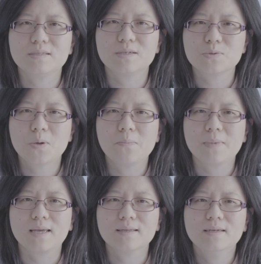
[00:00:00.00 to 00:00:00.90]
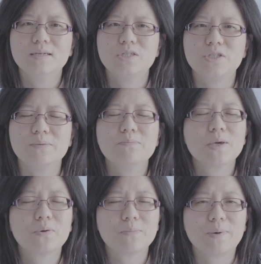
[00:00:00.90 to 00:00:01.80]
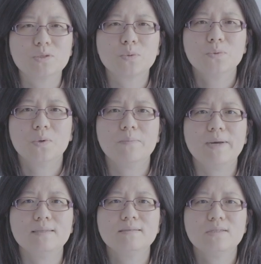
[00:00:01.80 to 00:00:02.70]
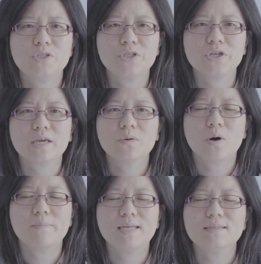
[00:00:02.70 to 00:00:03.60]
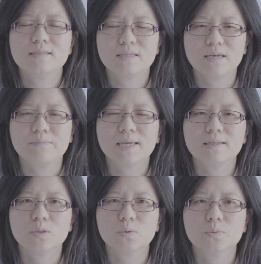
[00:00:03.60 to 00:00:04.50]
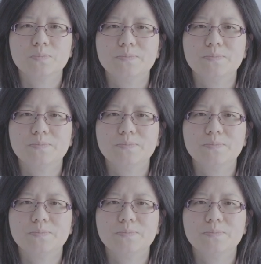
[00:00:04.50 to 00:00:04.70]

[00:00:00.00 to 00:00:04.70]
己的聪明，神必会保护我们，指引我们前面的路。